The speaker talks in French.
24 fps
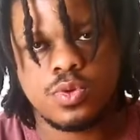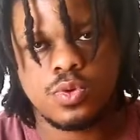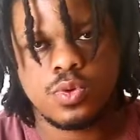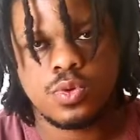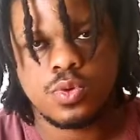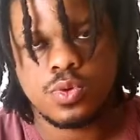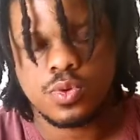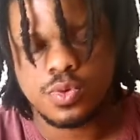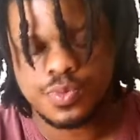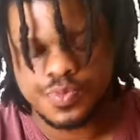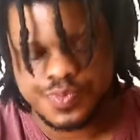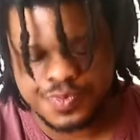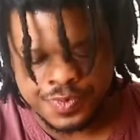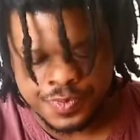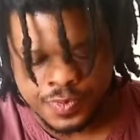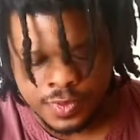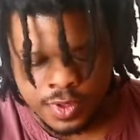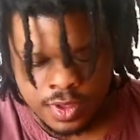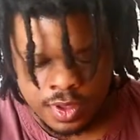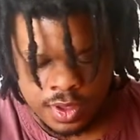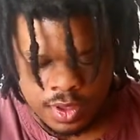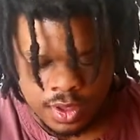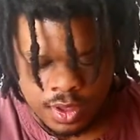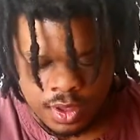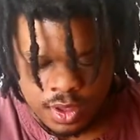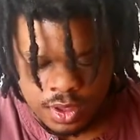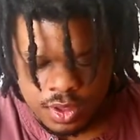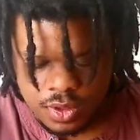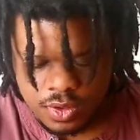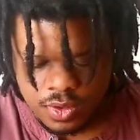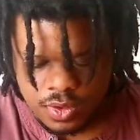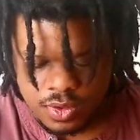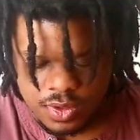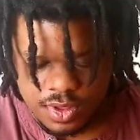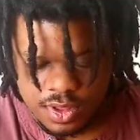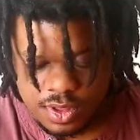de,
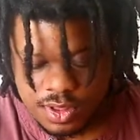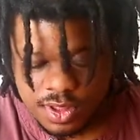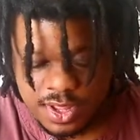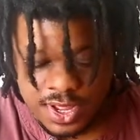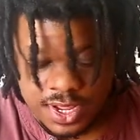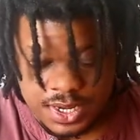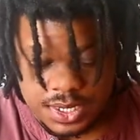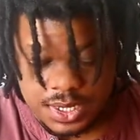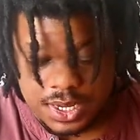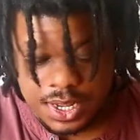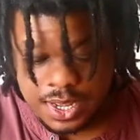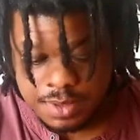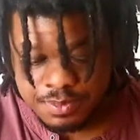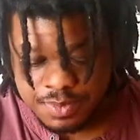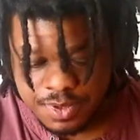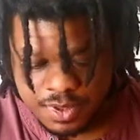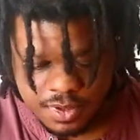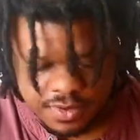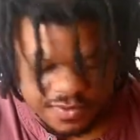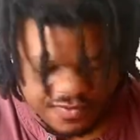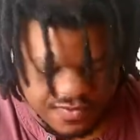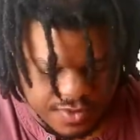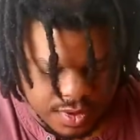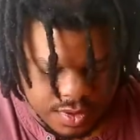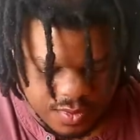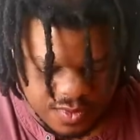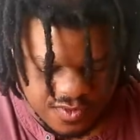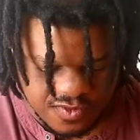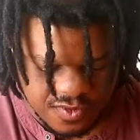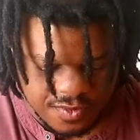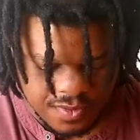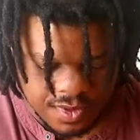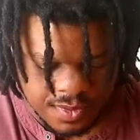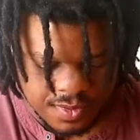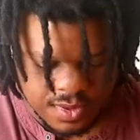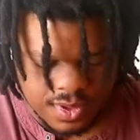desserrage rapide en fait pour
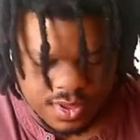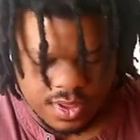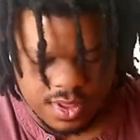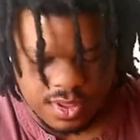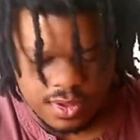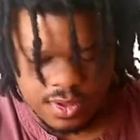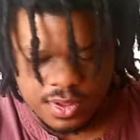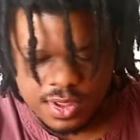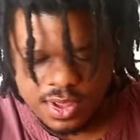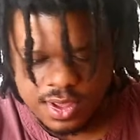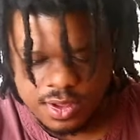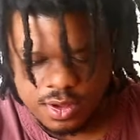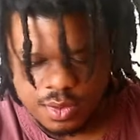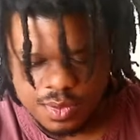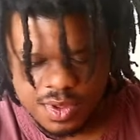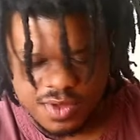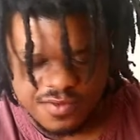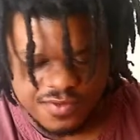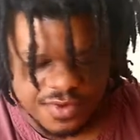vous permettre d'être directement